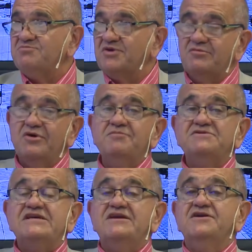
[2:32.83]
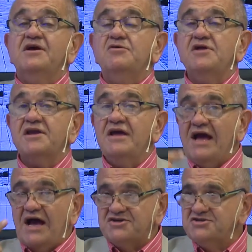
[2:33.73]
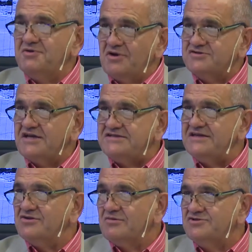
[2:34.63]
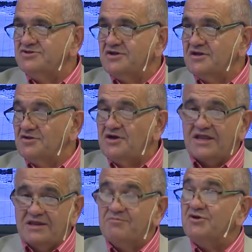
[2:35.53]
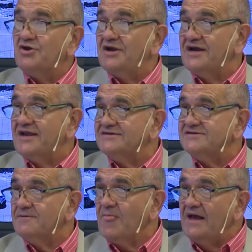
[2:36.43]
podemos empezar a recaudar arriba de los 600 millones de dólares de impuesto a las ganancias.